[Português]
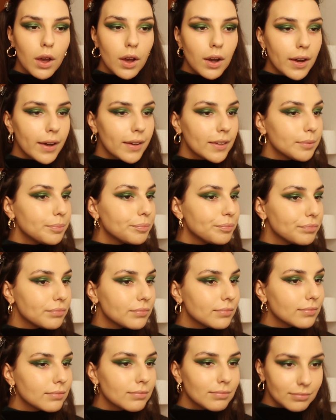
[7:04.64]
Ok.
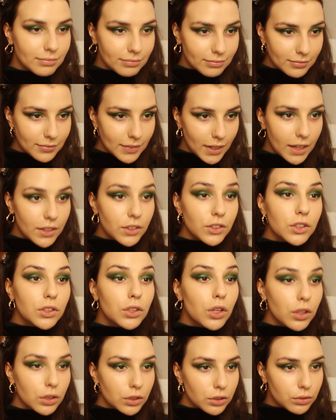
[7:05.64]
Acho
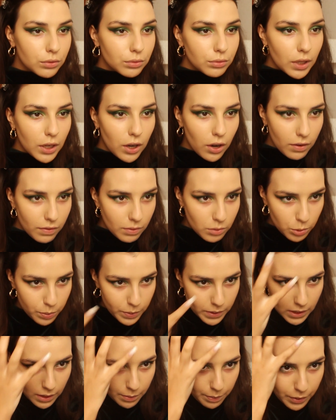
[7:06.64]
que gosto. Agora vamos
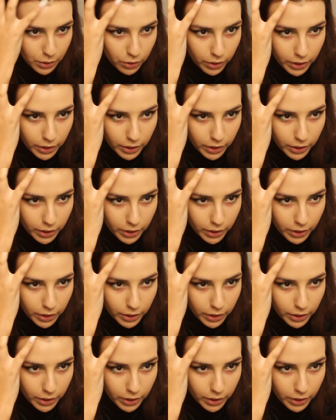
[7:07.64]
passar para o